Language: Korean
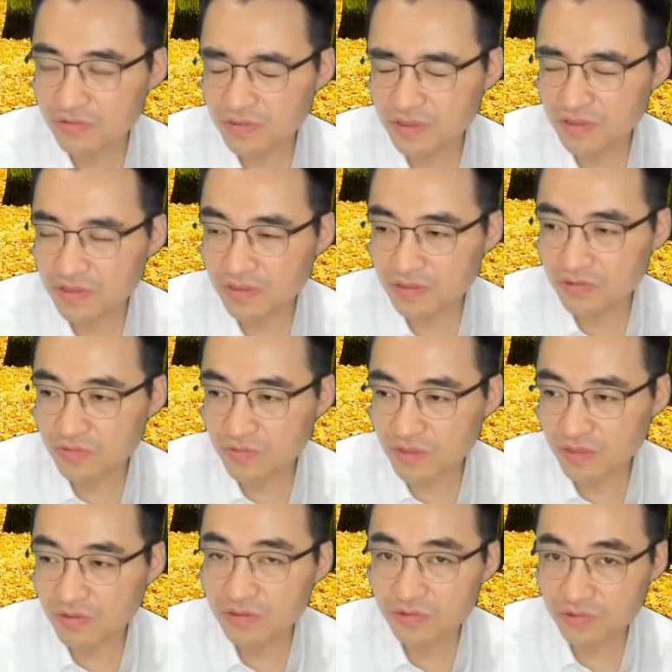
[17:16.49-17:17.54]
우상향이 좀
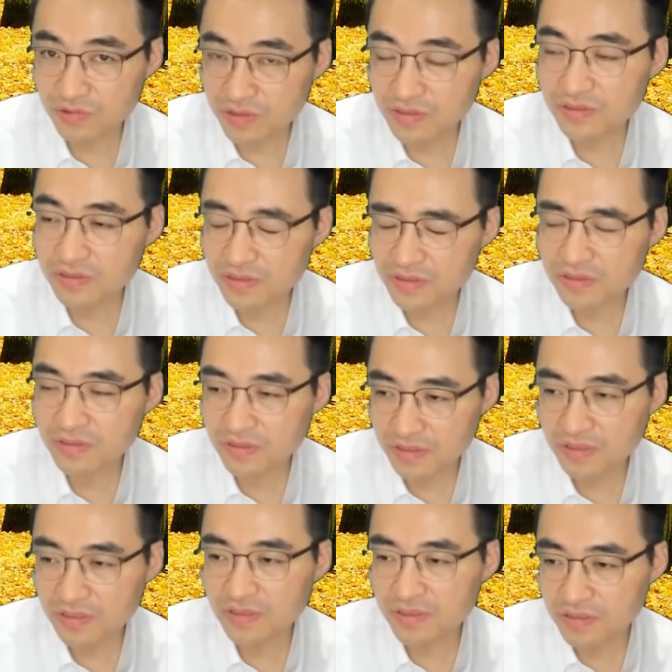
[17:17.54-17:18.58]
나와주기를
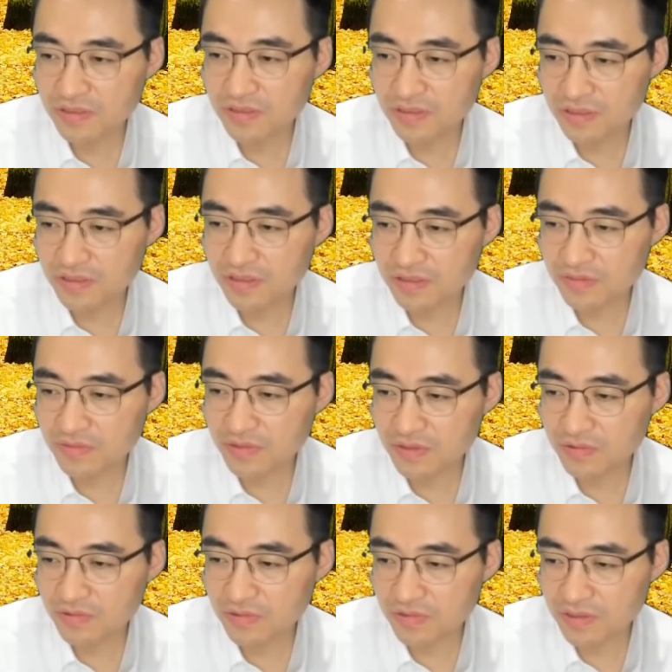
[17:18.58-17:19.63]
기대를 한번
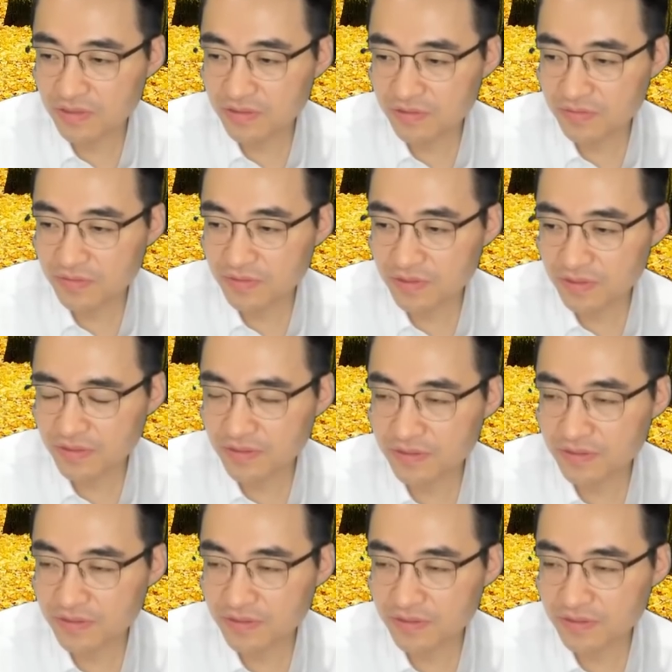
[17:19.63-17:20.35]
해보도록 하겠습니다.